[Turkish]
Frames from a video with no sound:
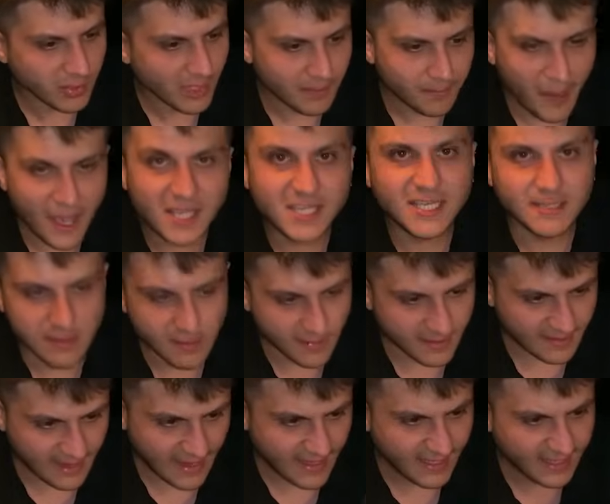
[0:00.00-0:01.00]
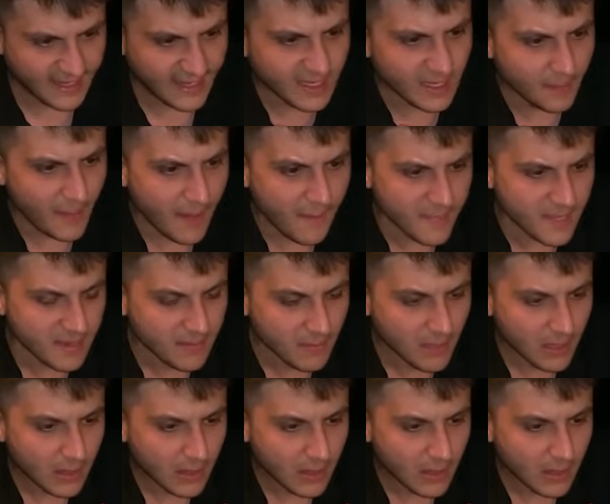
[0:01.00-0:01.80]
Ya ben kimim? Ben tenge tenge ben miyim?